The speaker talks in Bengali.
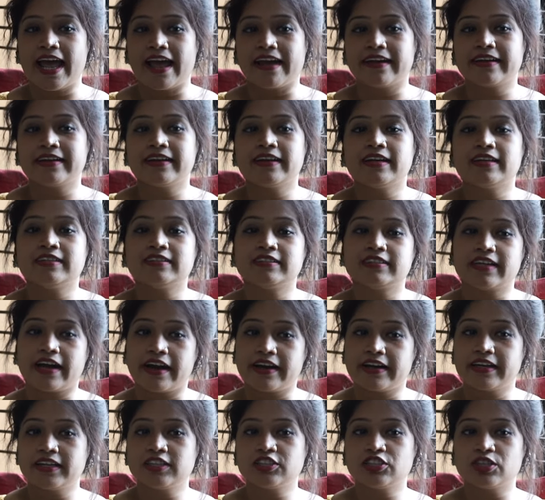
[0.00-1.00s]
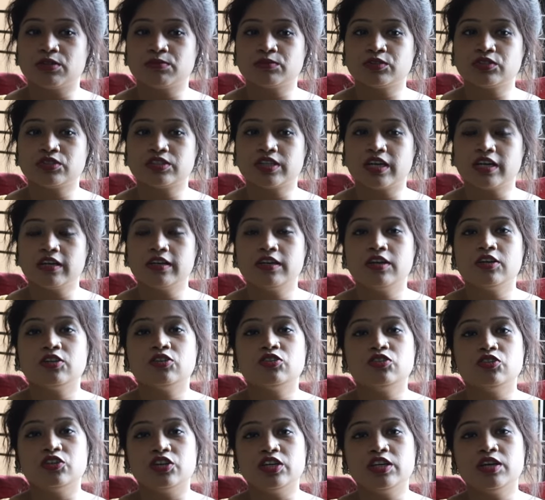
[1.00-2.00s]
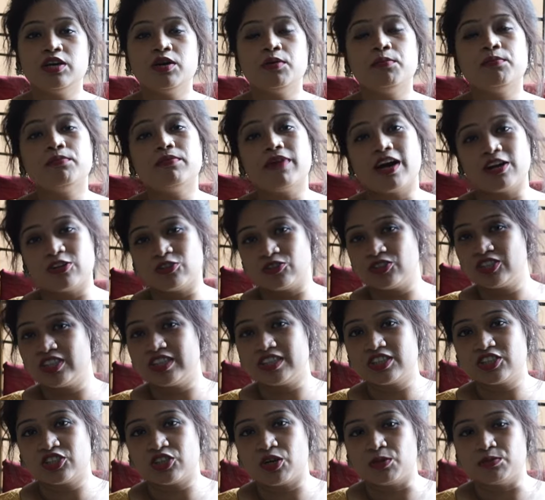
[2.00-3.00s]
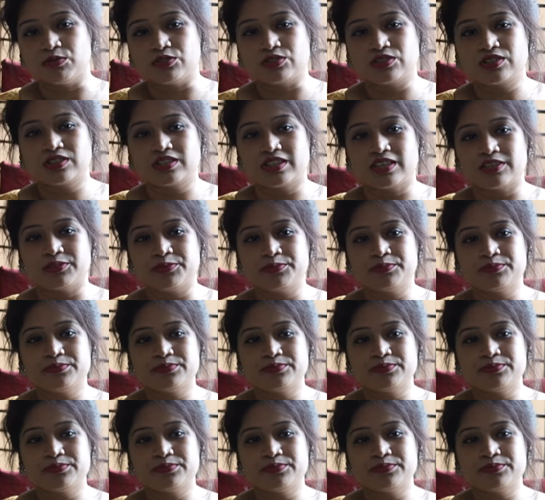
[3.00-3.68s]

এক শারীরিক সমস্যা দুই মানসিক সমস্যা